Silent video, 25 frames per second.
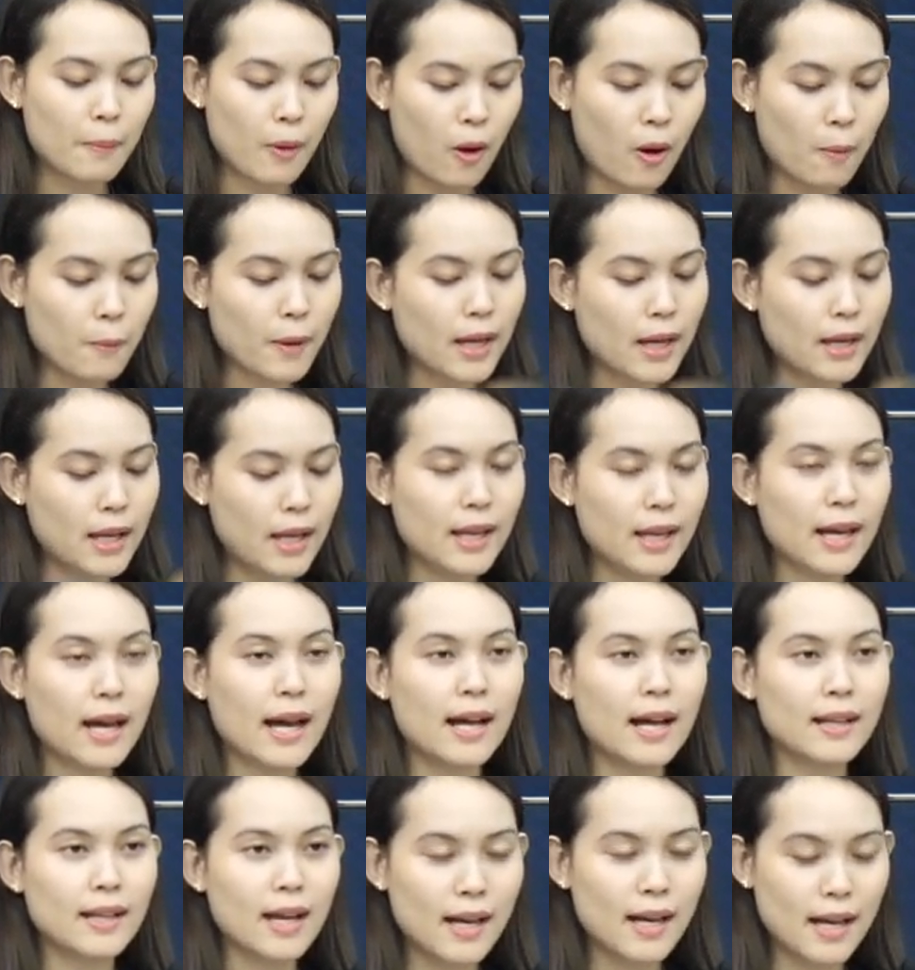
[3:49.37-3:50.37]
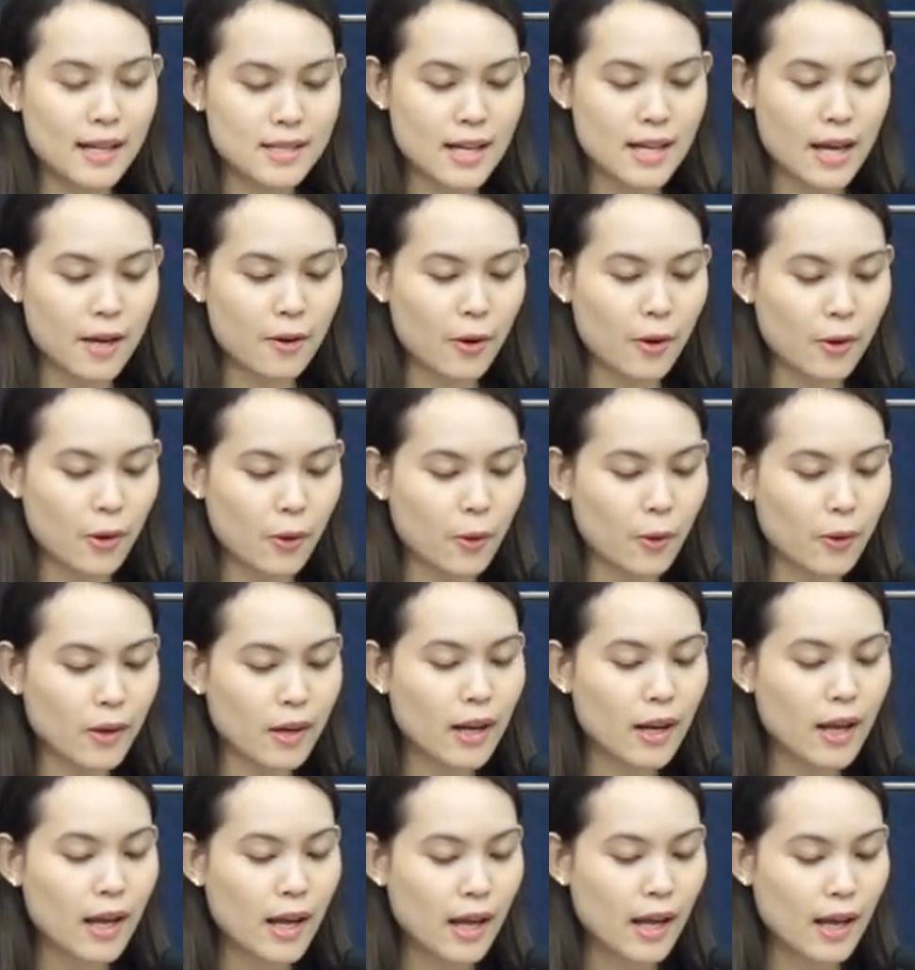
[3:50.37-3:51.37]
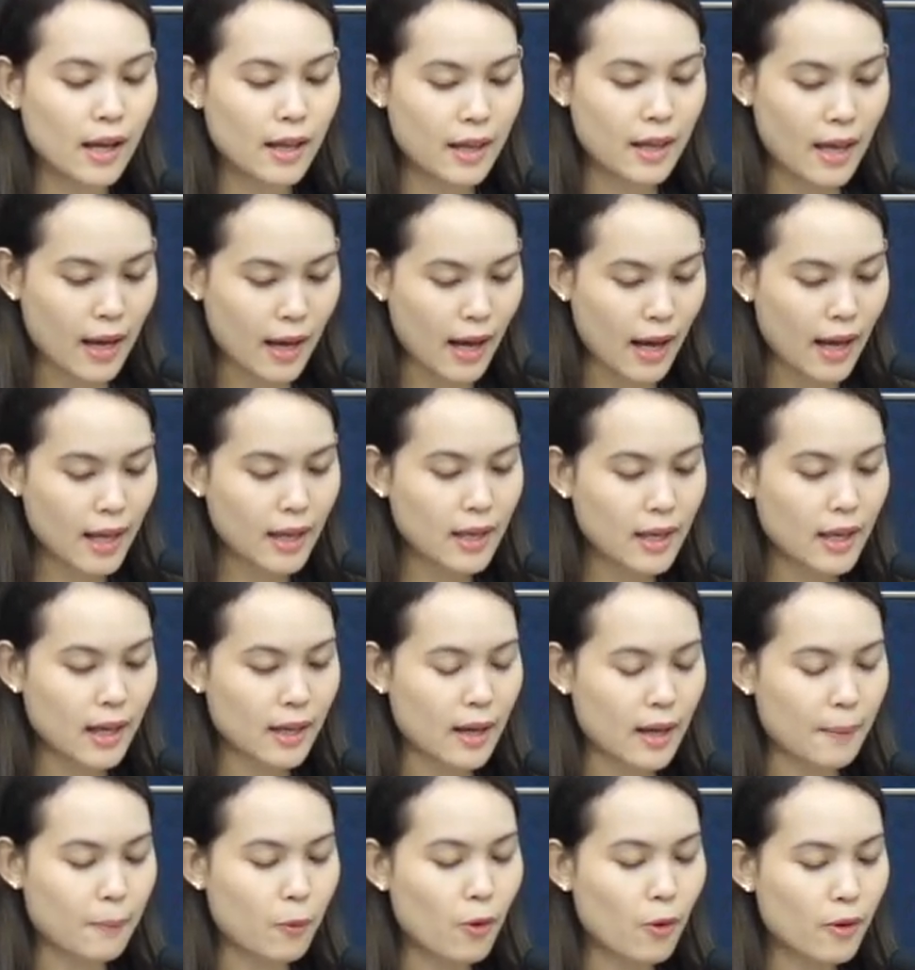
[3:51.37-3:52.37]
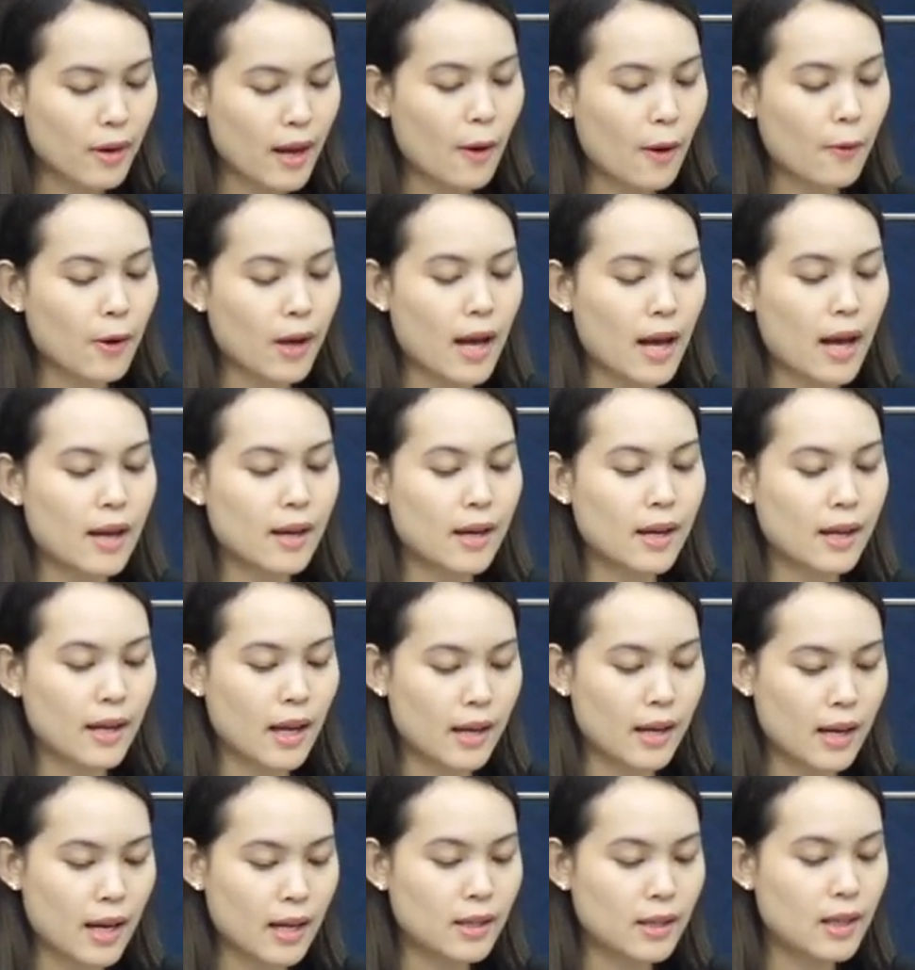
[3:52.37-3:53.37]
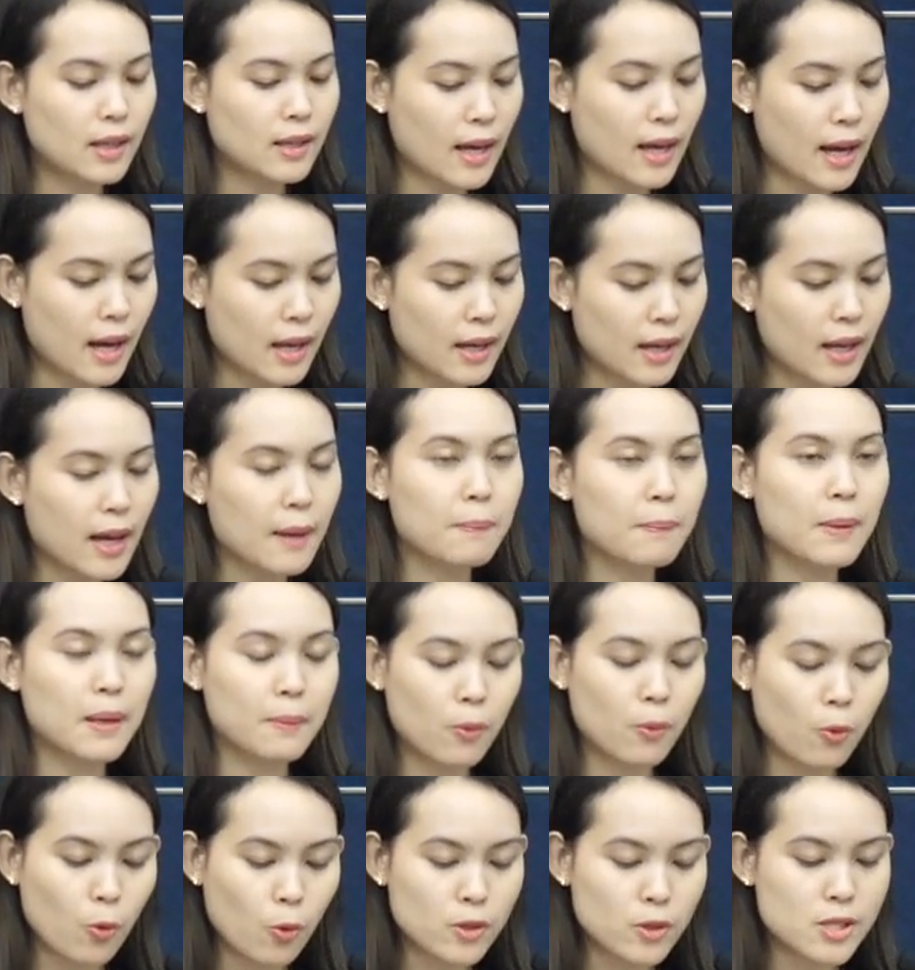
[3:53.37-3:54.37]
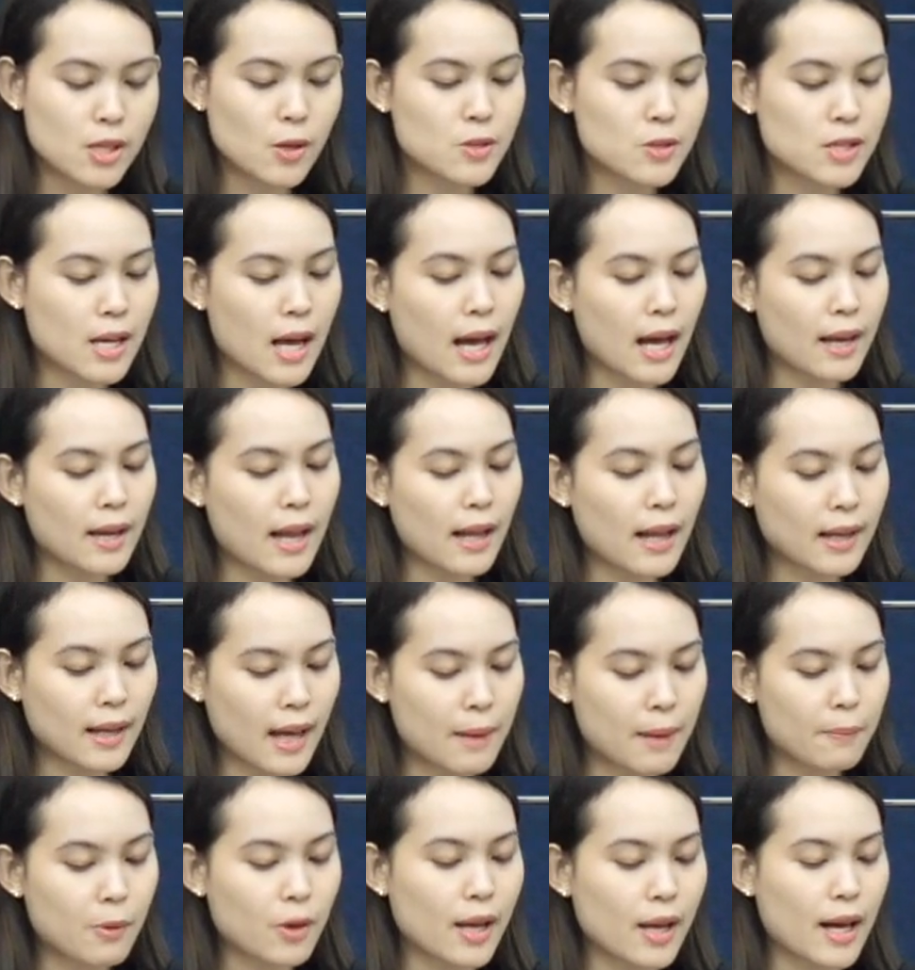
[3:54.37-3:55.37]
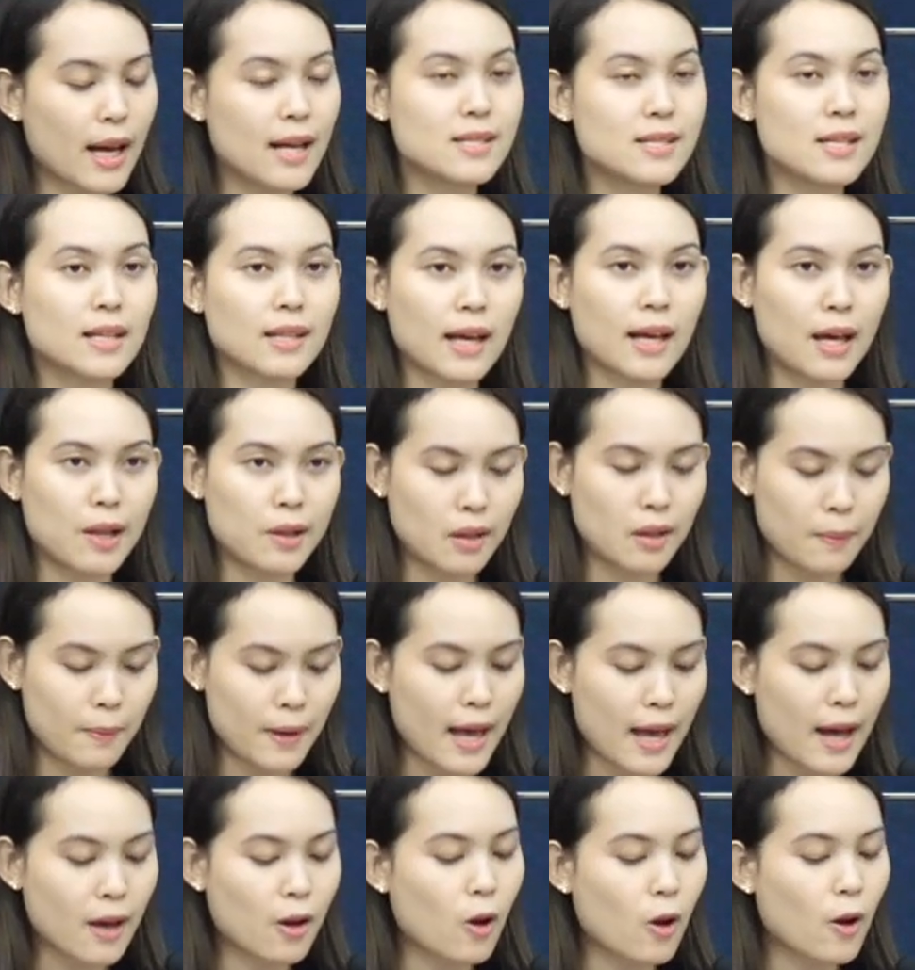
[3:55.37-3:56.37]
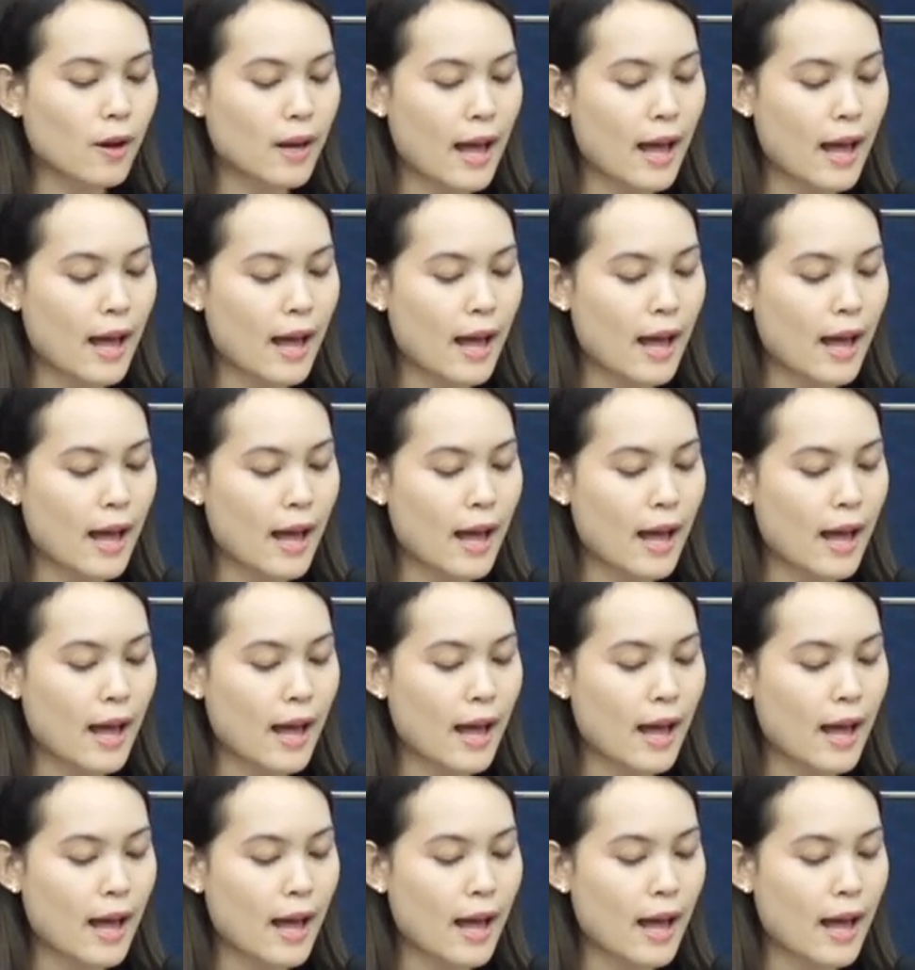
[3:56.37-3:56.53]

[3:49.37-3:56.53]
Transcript: พร้อมกันนี้นะคะท่านอาจารย์รอยนยังให้เกียรติกับพวกเรานะคะในฐานะที่ท่านเนี่ยเป็นผู้เชี่ยวชาญด้านการบริหารจัดการทรัพยากร